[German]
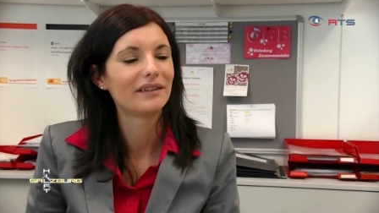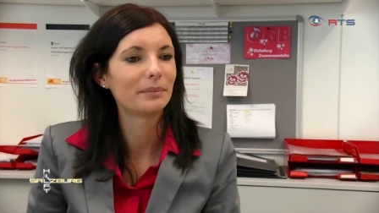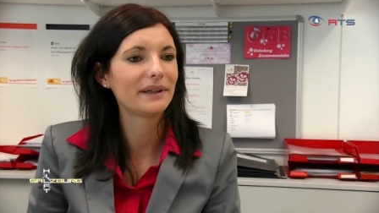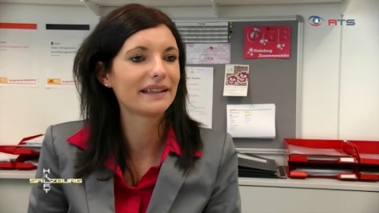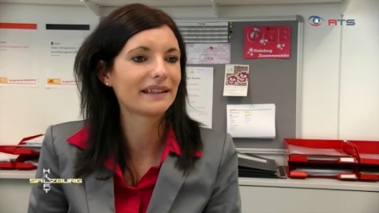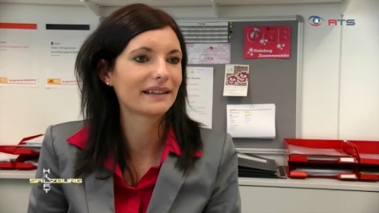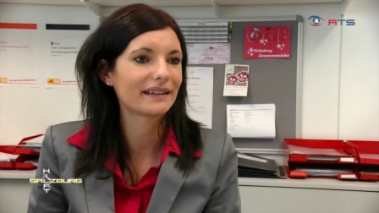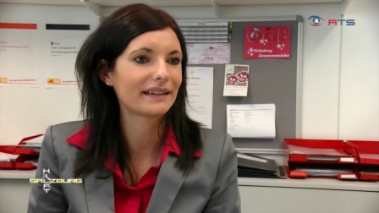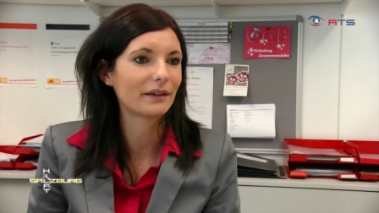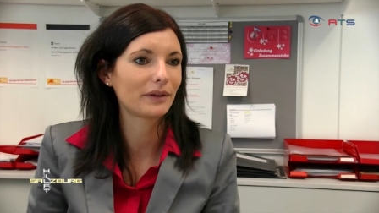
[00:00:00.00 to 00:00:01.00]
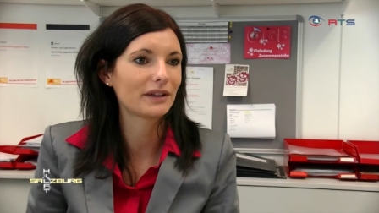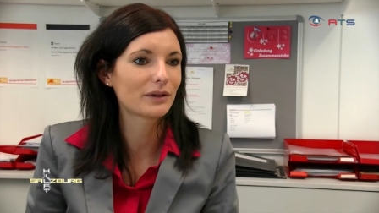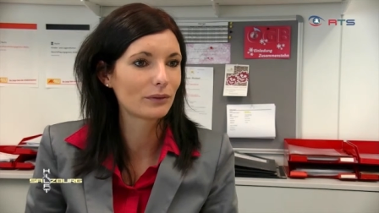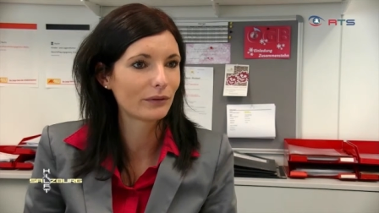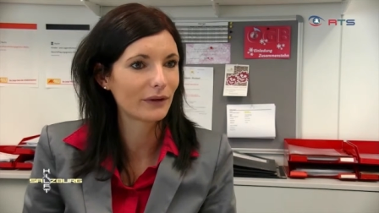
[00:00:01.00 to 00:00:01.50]
Wir bieten sehr
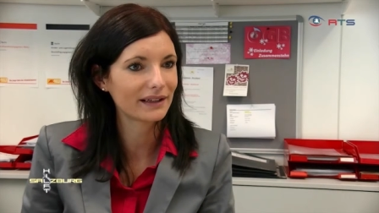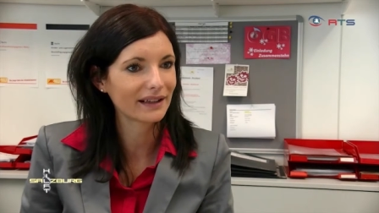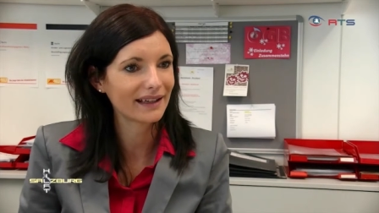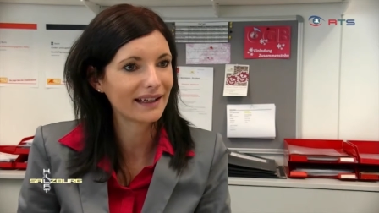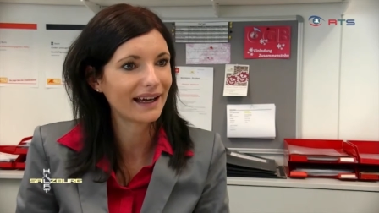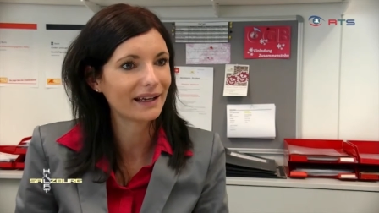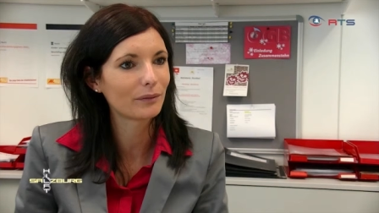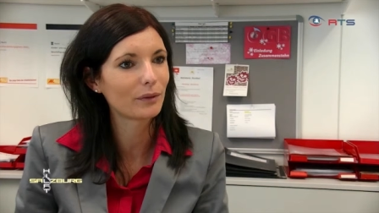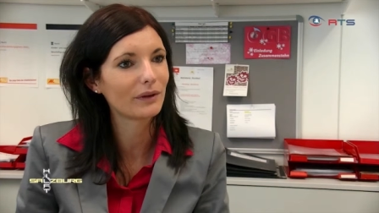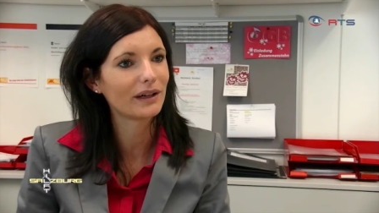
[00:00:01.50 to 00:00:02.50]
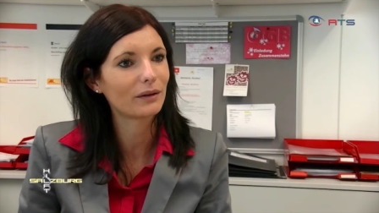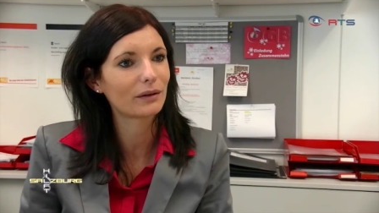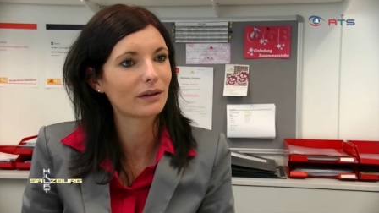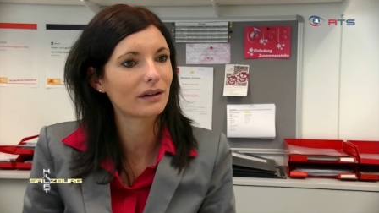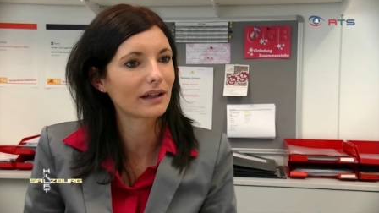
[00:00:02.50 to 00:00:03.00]
viele Schulvorträge an, wo wir
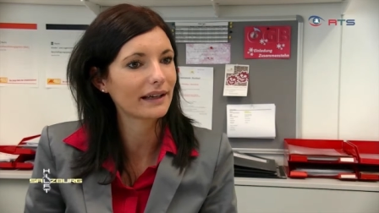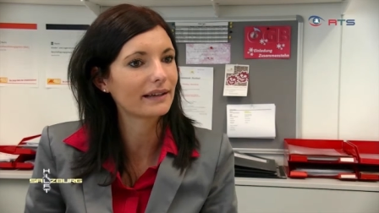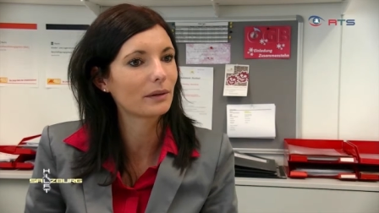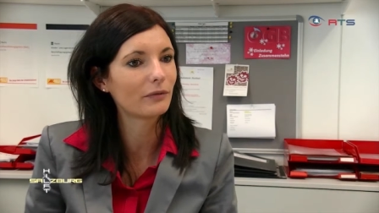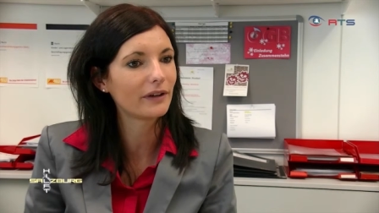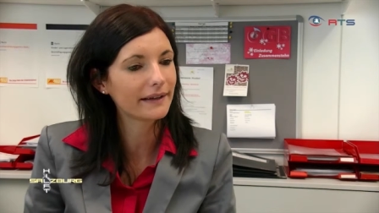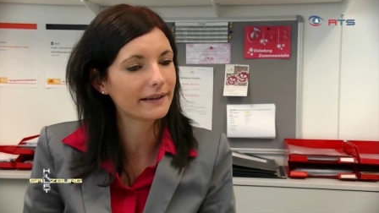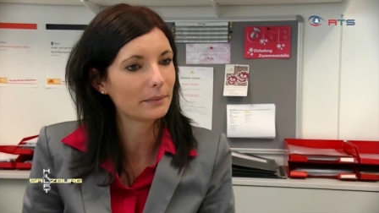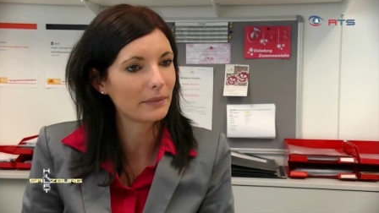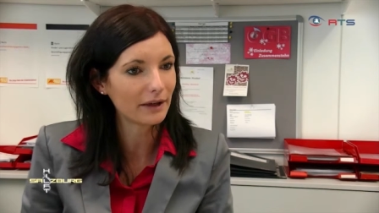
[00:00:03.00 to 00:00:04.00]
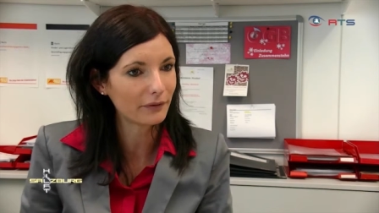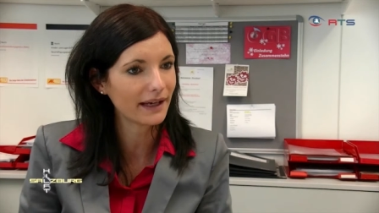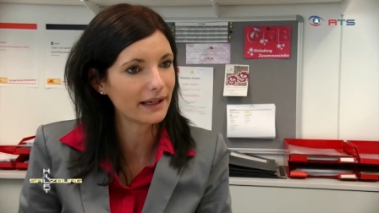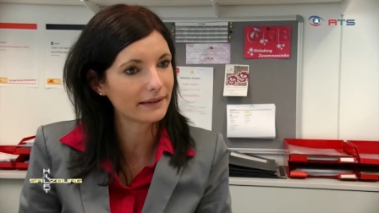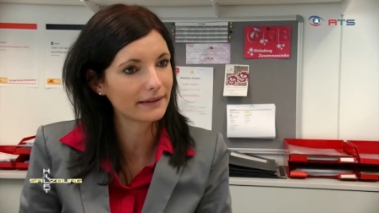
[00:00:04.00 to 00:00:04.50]
auch Rechte und Pflichten im
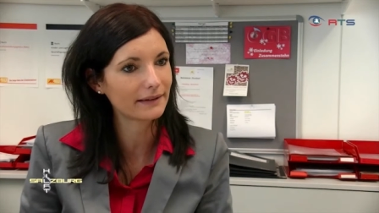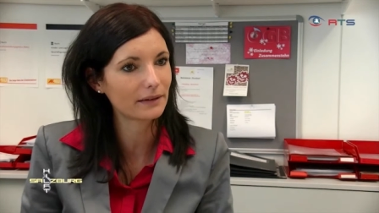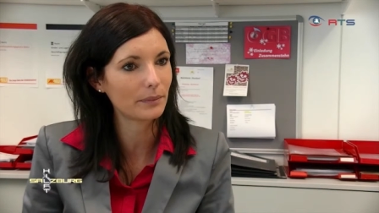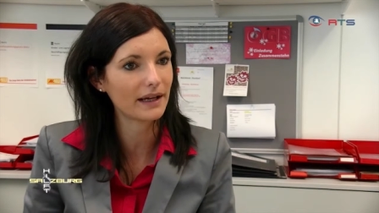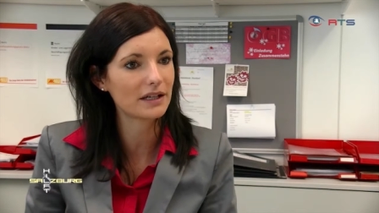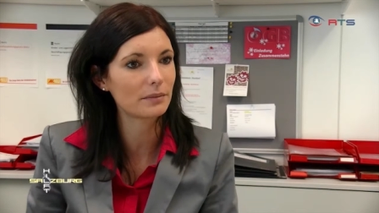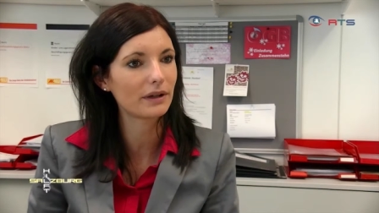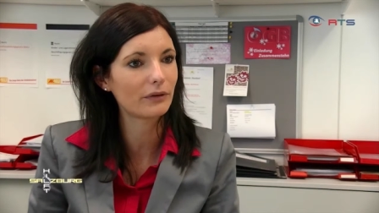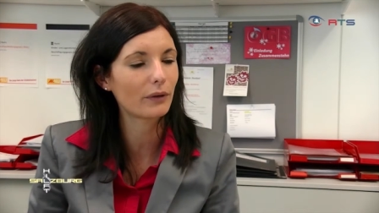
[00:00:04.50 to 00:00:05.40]
Lehrverhältnis zum Beispiel